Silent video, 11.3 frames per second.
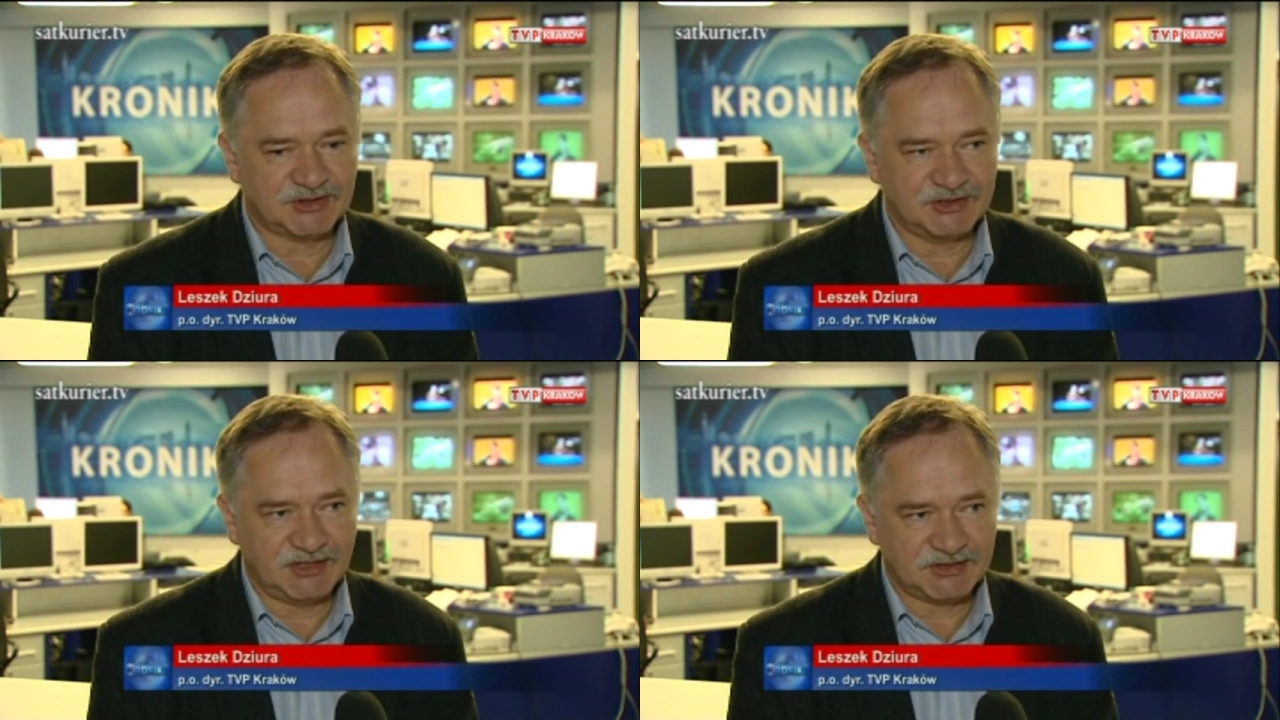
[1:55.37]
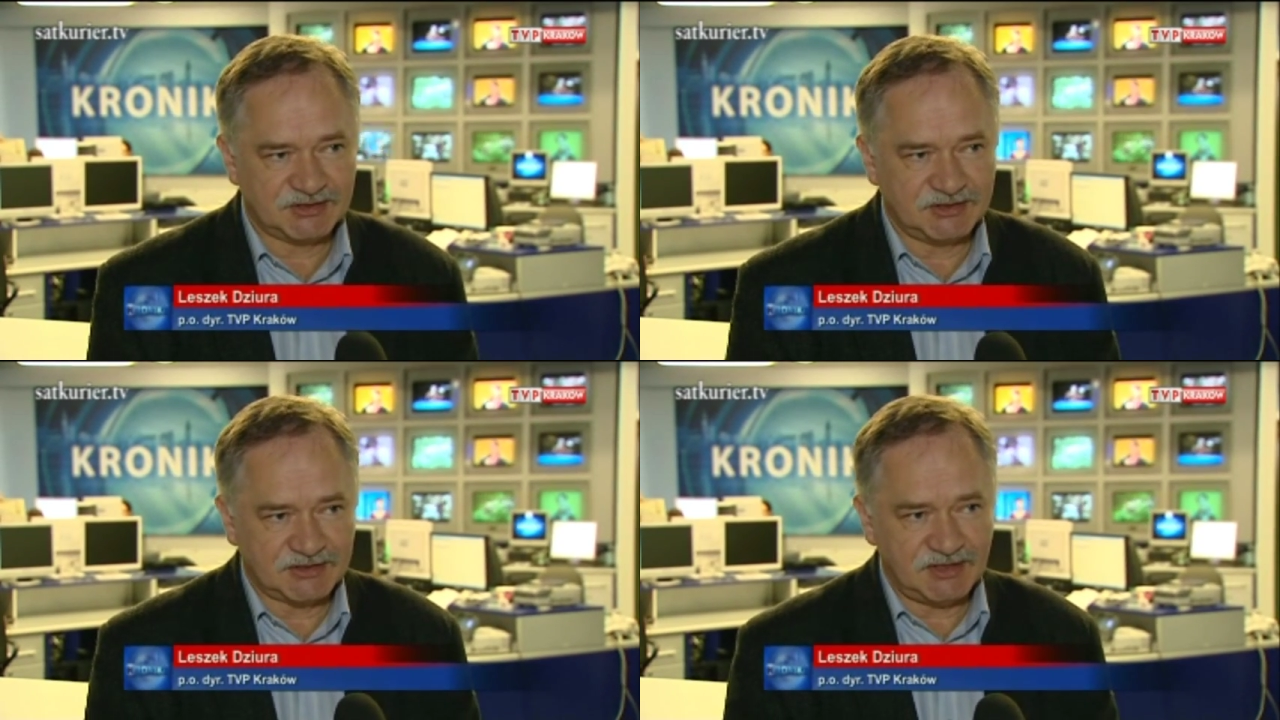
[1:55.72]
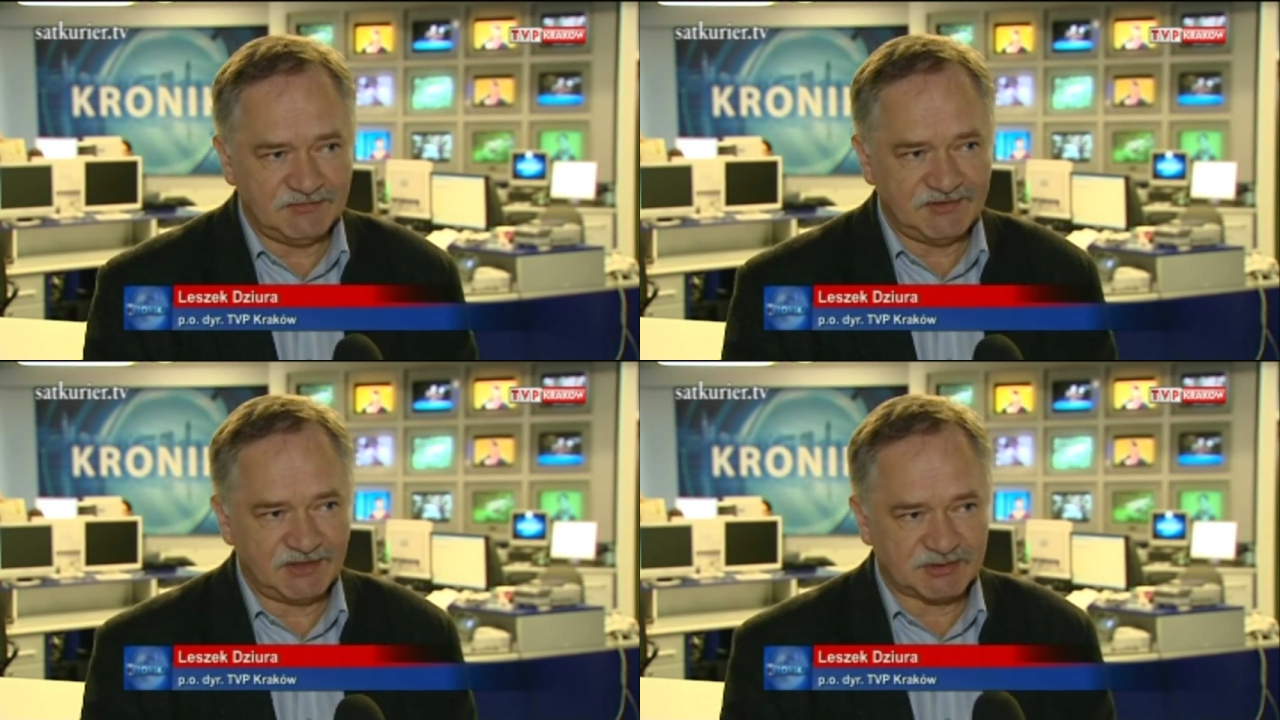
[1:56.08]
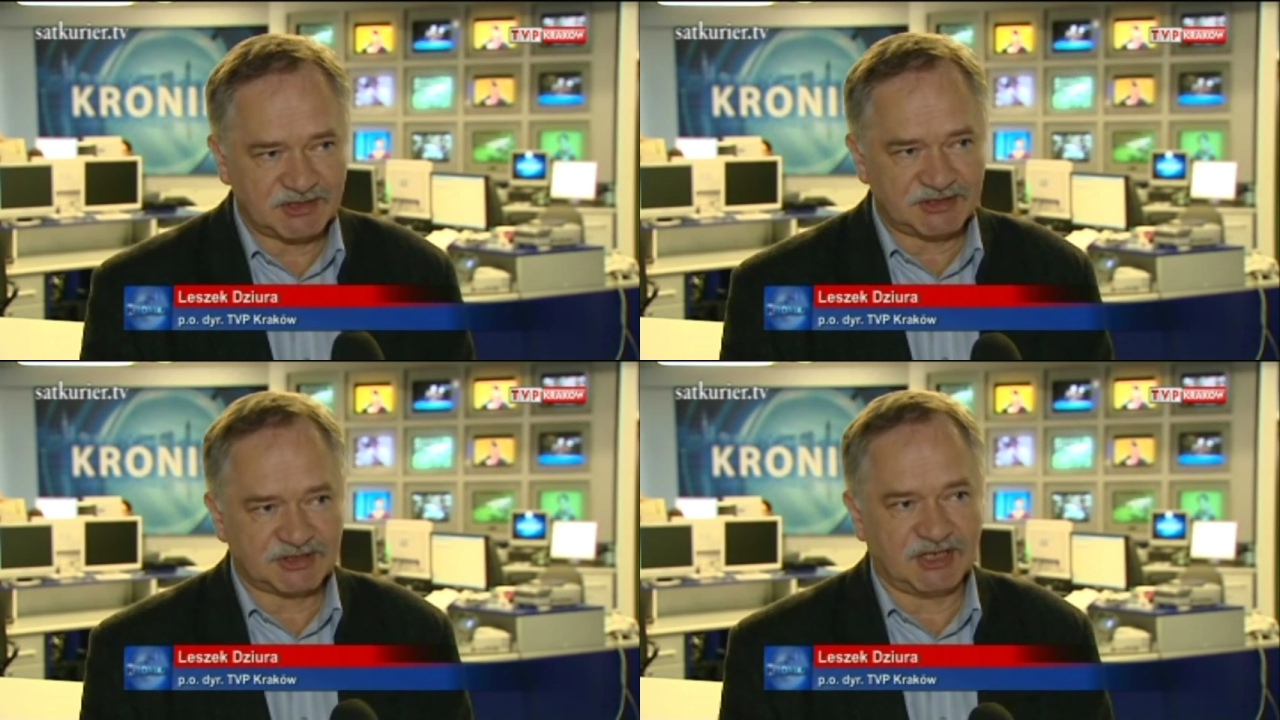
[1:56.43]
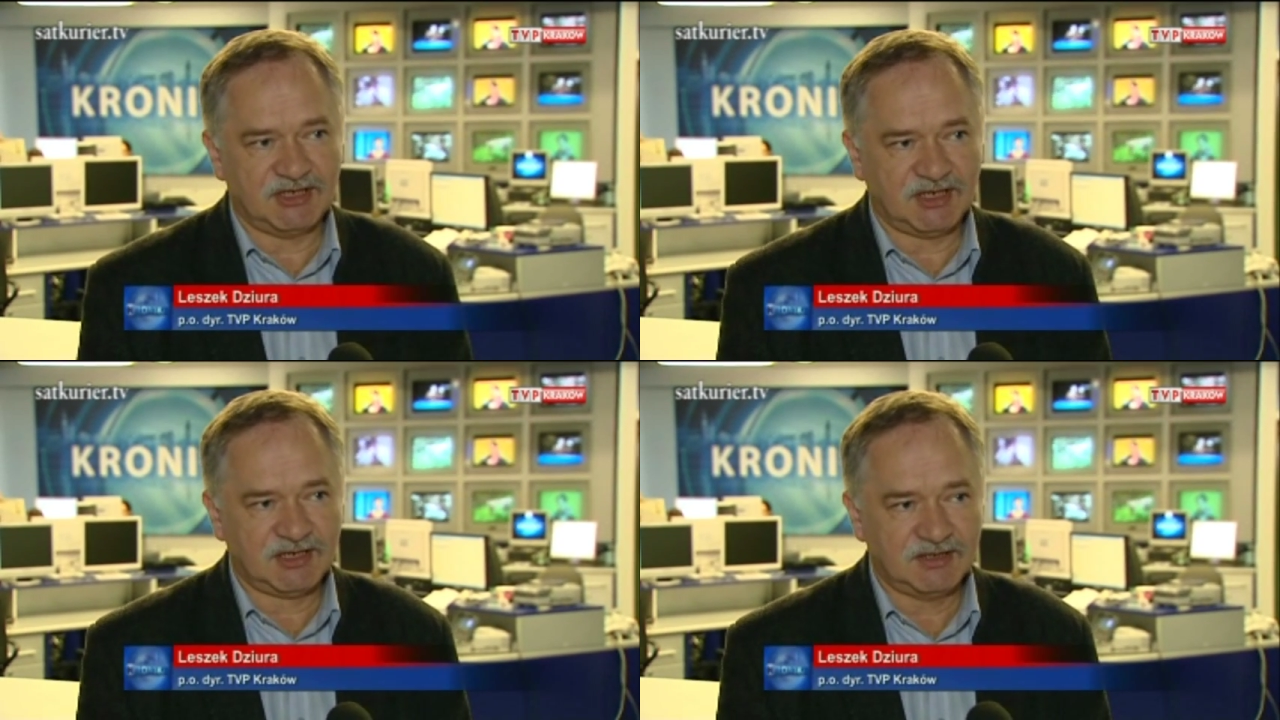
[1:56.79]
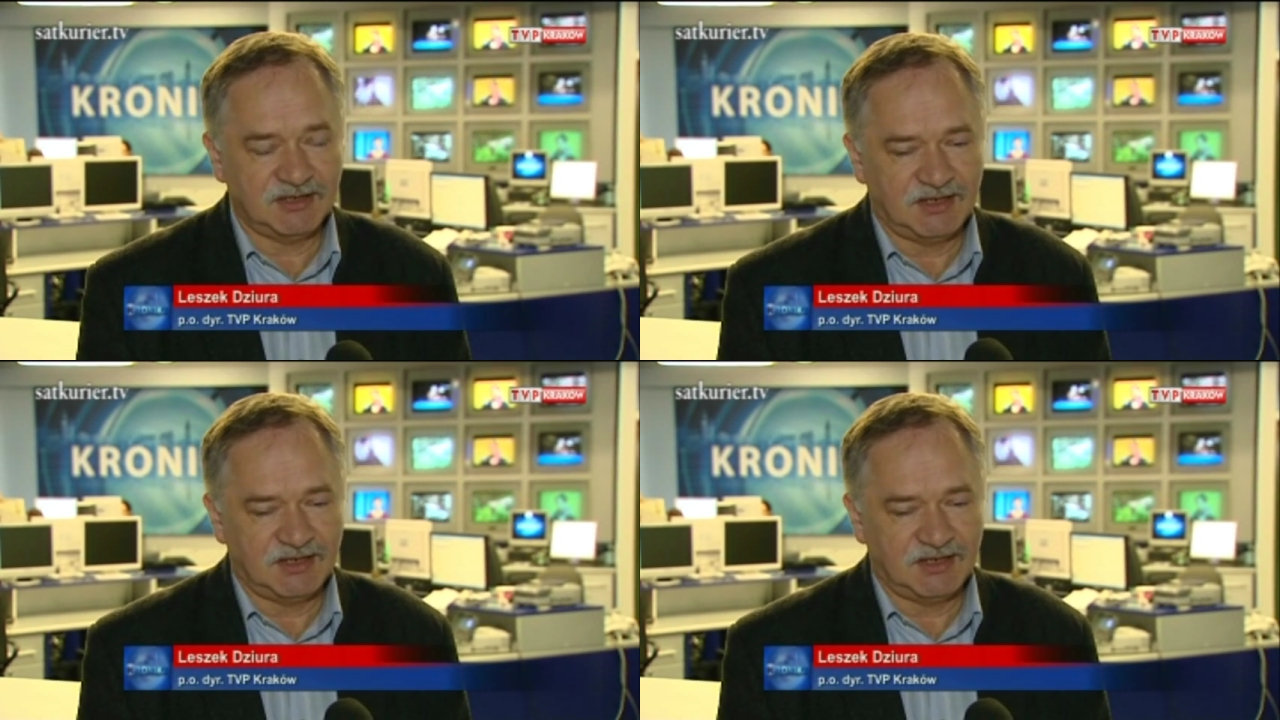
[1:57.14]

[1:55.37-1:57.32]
3D, czy telewizja przestrzenna.